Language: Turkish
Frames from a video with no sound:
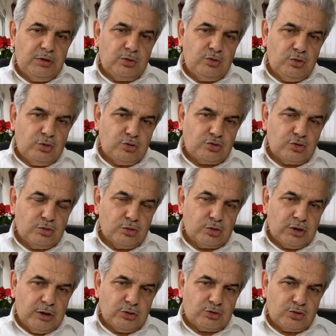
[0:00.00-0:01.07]
bir
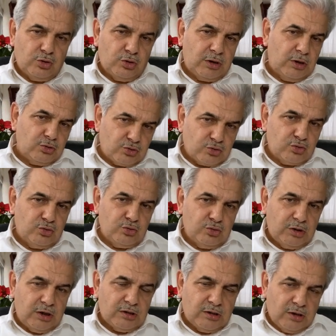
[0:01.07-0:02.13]
yolculuktan sonra
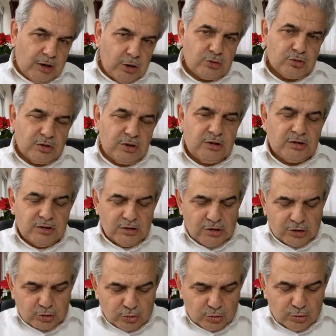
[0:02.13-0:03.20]
suya daha çok
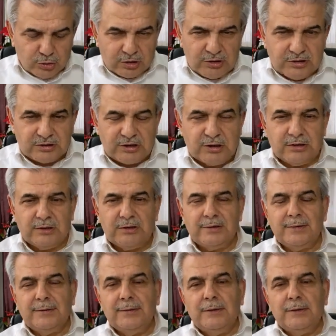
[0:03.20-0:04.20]
ihtiyacı olur insanın.